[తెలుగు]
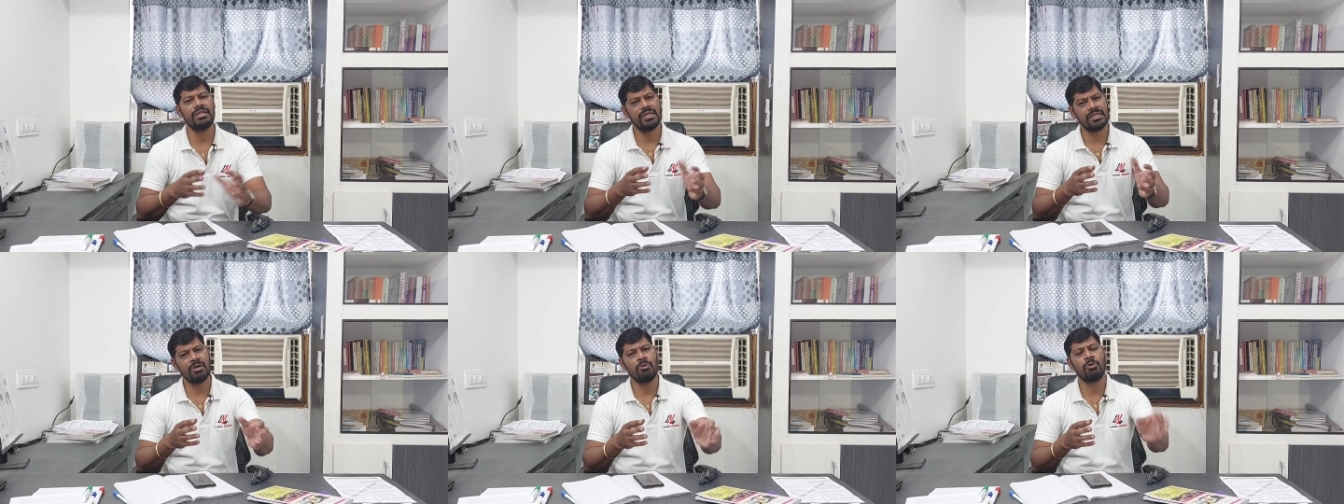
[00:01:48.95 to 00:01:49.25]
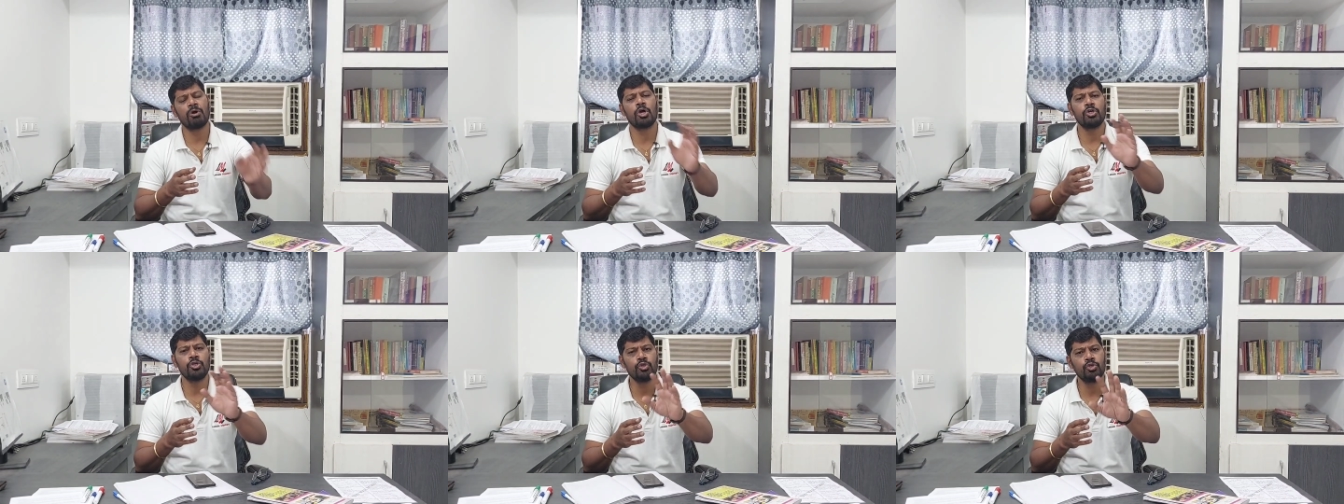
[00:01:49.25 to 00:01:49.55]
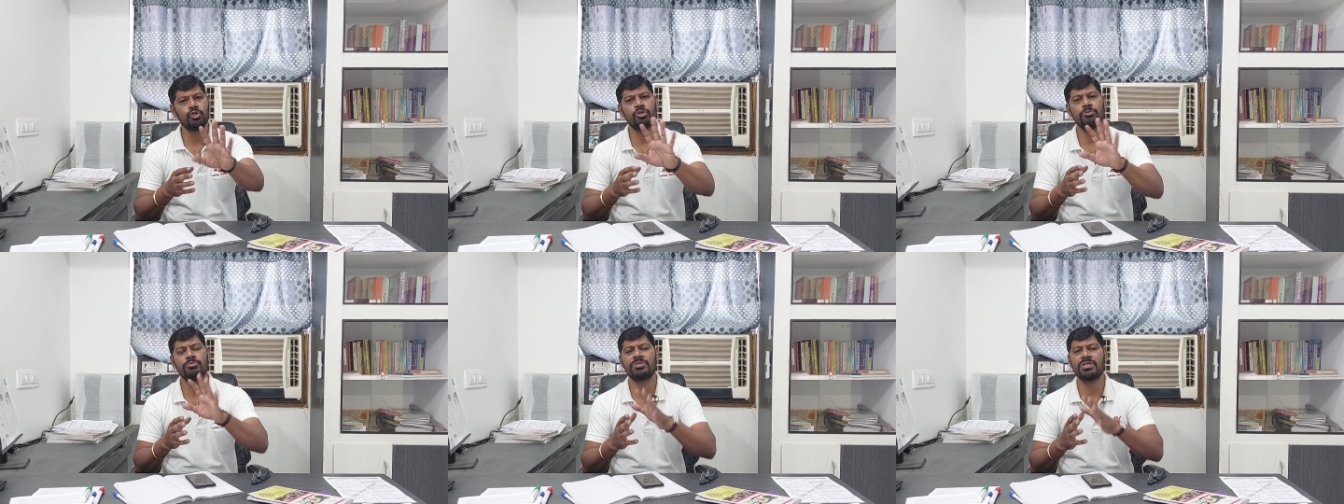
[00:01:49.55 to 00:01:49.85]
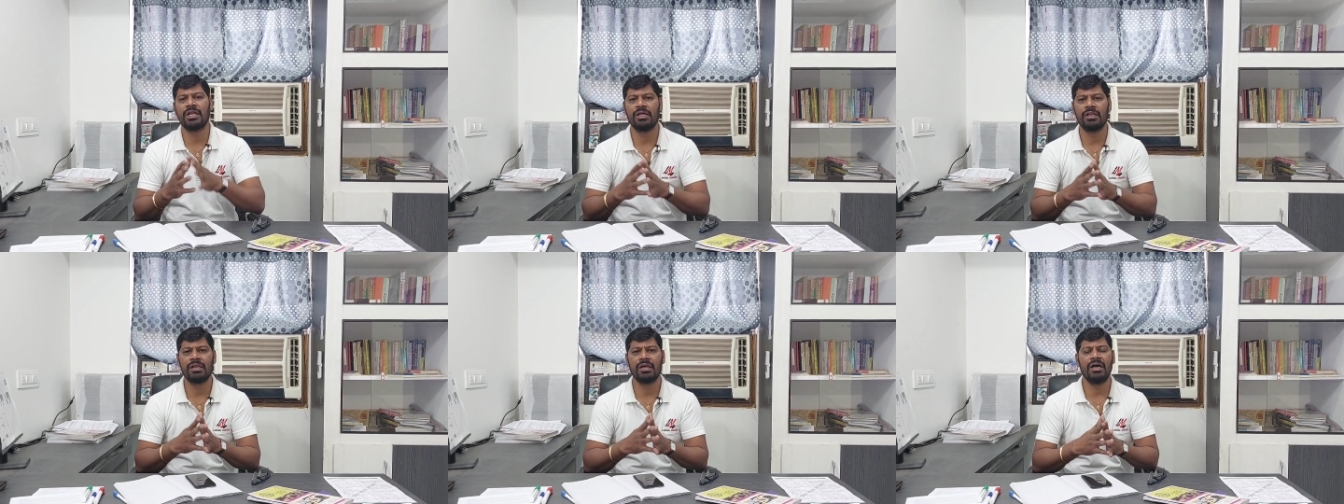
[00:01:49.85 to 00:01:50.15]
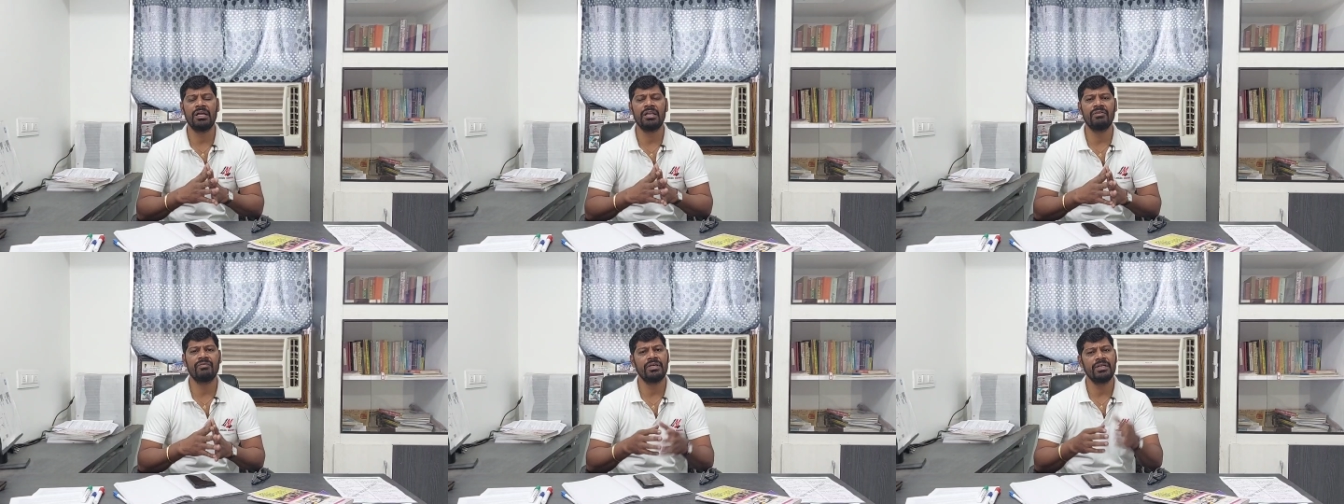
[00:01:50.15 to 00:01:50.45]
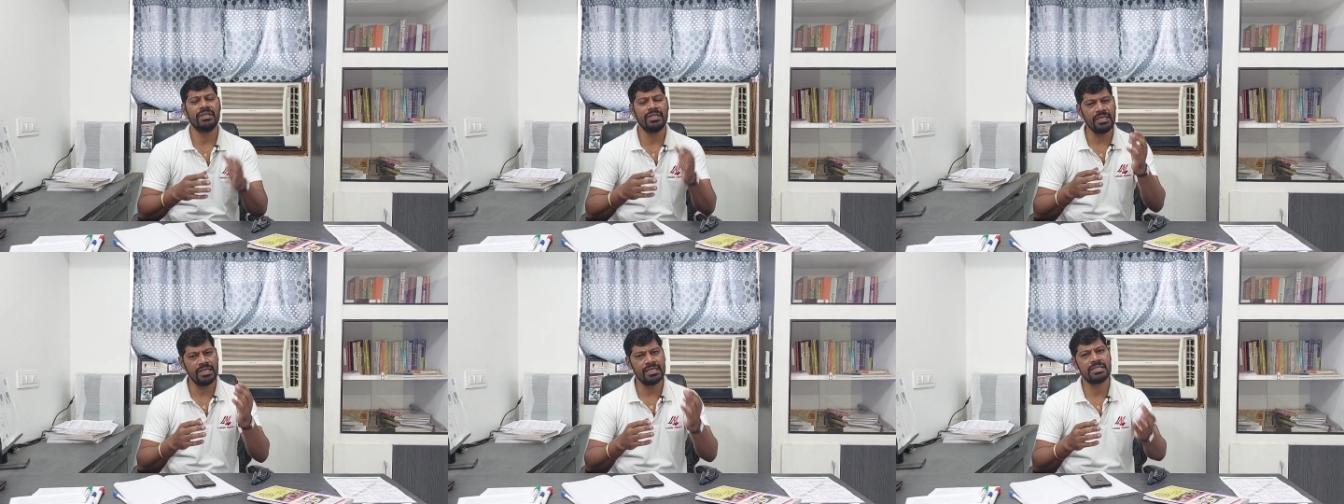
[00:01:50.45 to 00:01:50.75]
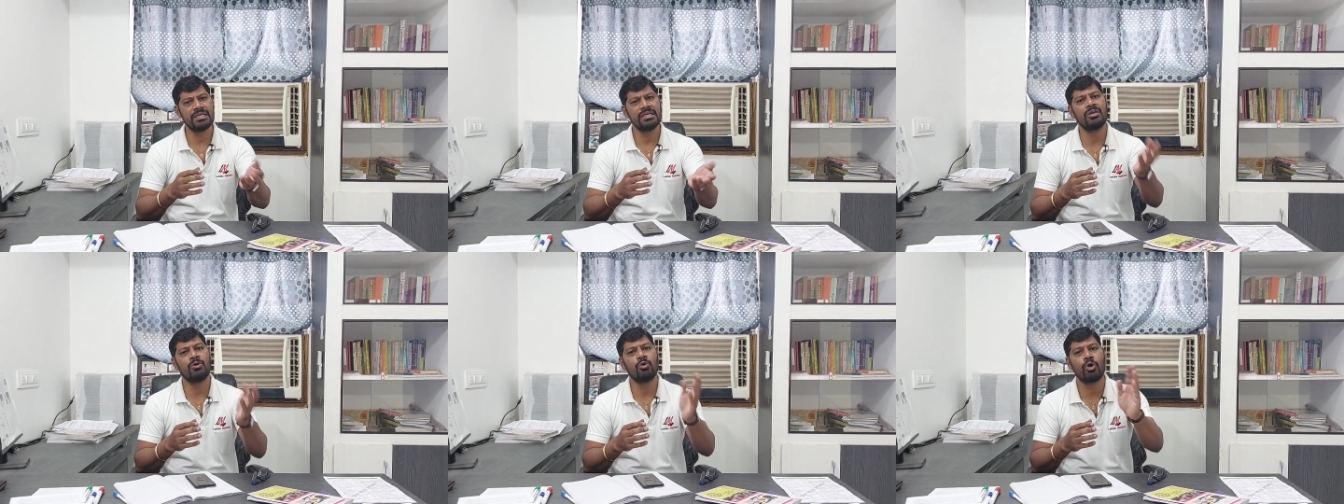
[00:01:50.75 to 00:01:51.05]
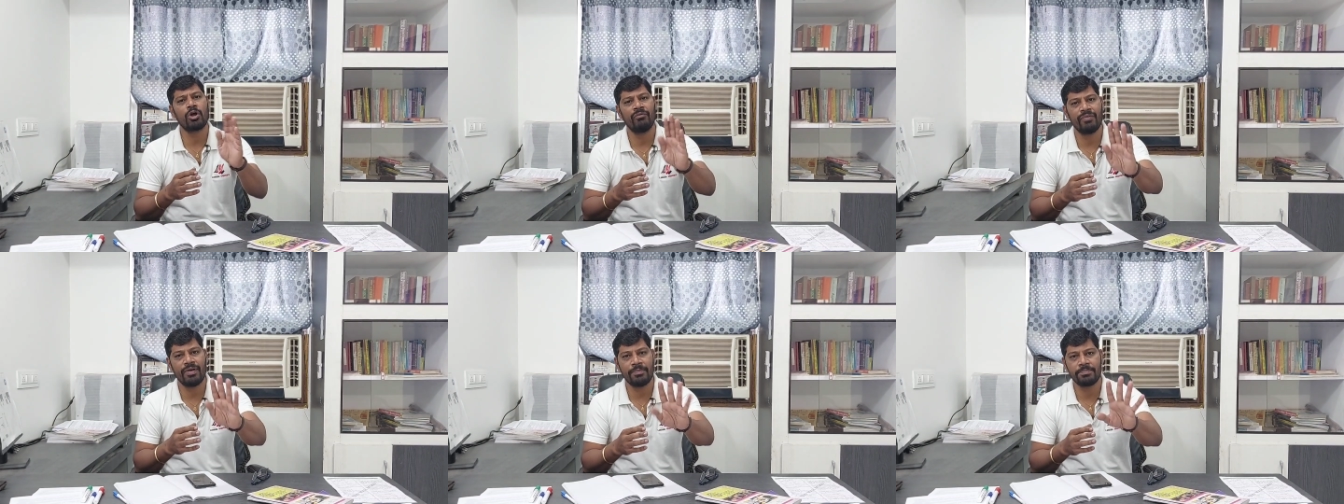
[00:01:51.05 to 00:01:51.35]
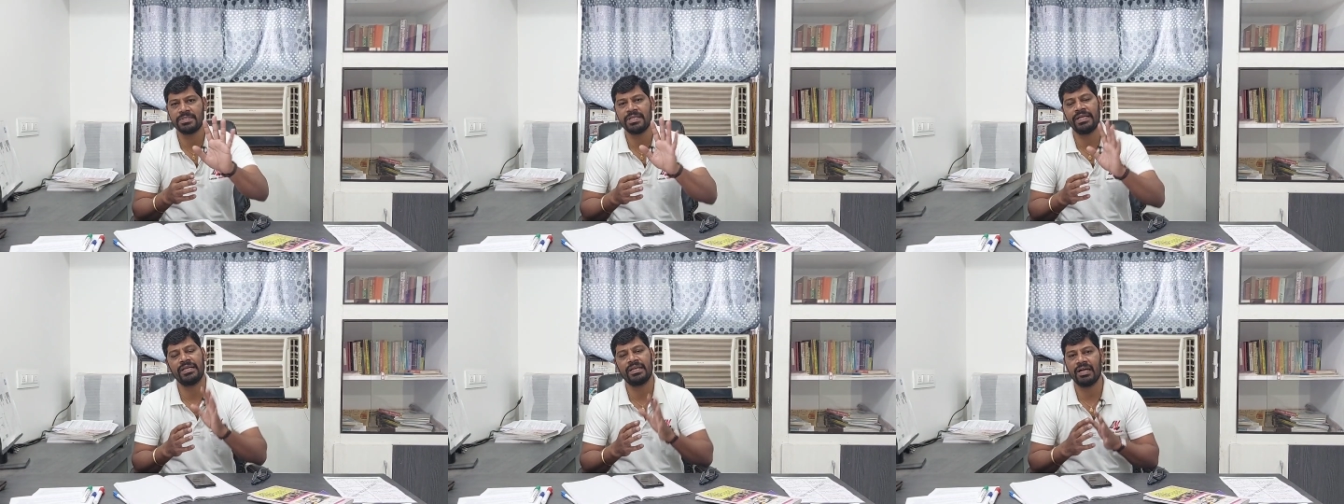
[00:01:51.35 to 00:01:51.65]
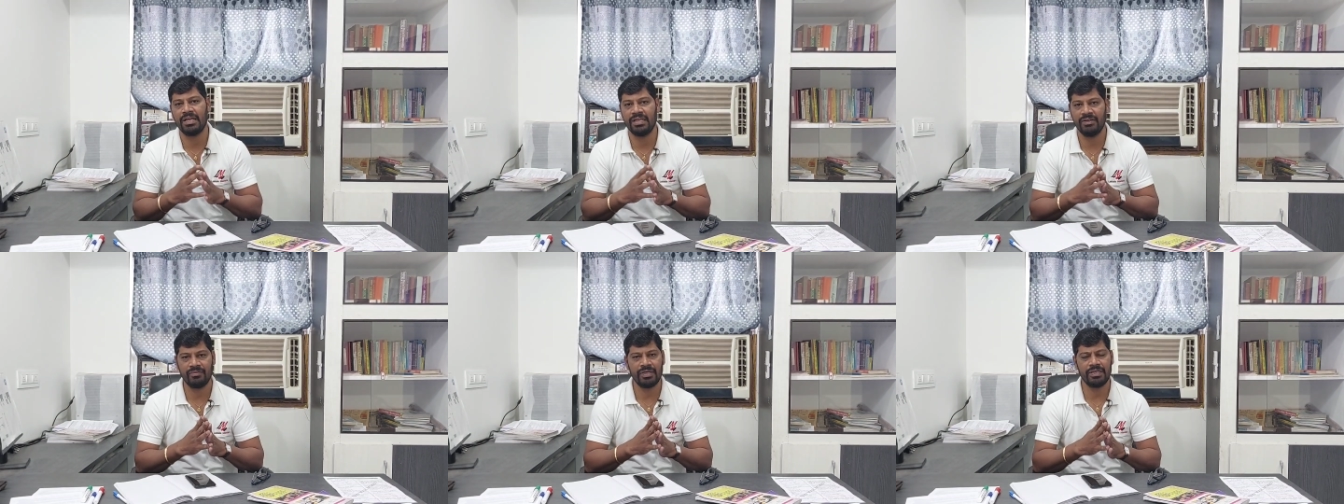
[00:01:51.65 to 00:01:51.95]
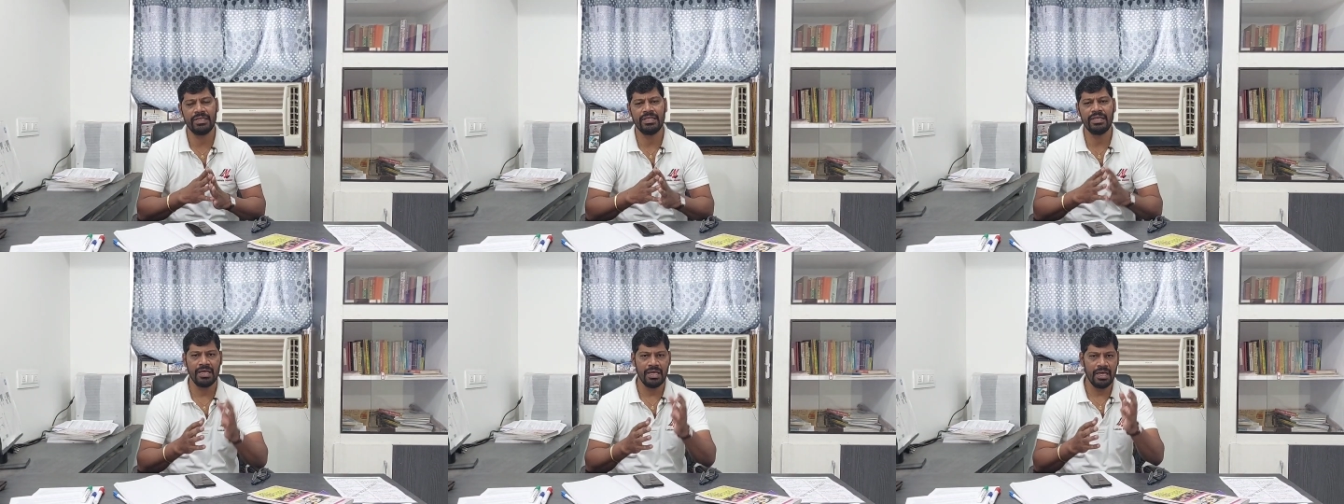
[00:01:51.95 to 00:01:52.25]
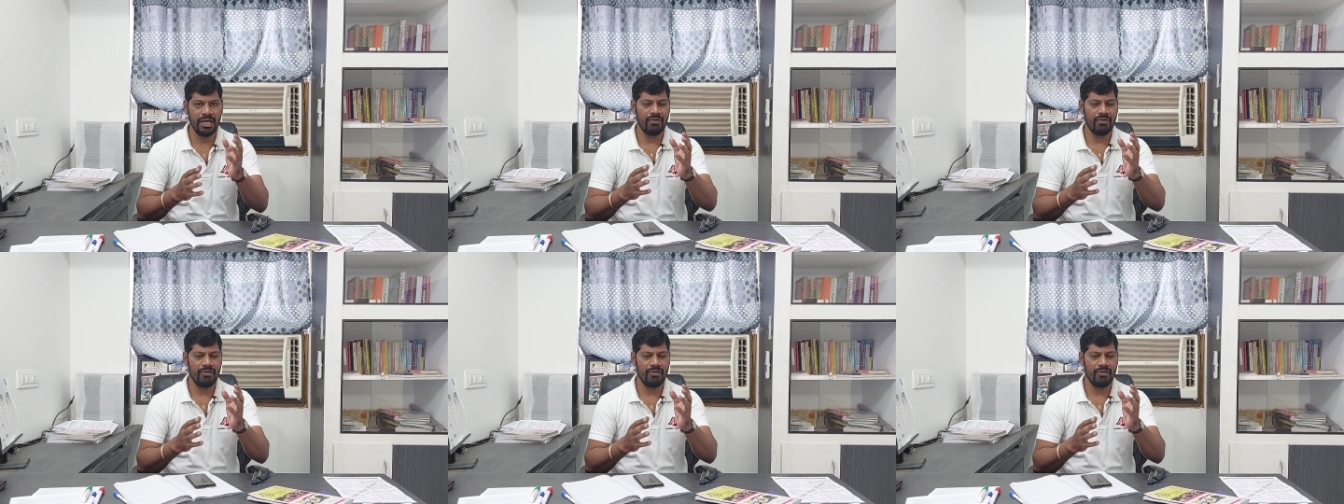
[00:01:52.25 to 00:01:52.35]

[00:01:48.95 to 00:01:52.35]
లేదా ఒక యూట్యూబ్ ఛానల్ కానివ్వండి లేదా ఇంకొక వెబ్సైట్ కానివ్వండి